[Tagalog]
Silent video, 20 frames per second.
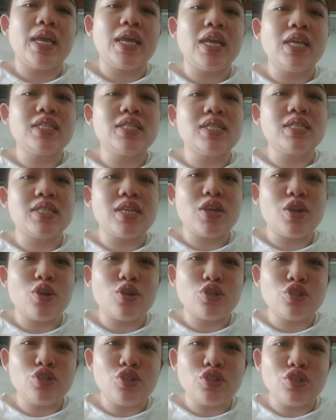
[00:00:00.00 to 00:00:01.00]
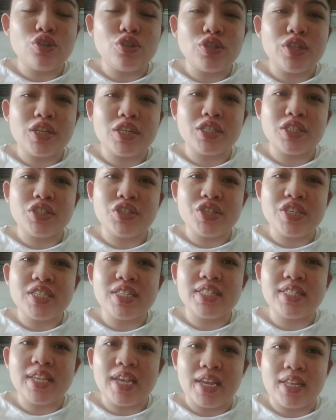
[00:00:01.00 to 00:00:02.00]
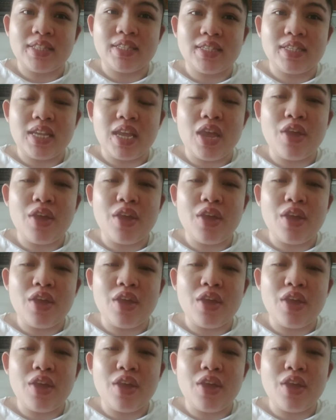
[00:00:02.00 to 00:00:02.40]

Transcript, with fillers: isi-xerox nyo to ng 3 sets.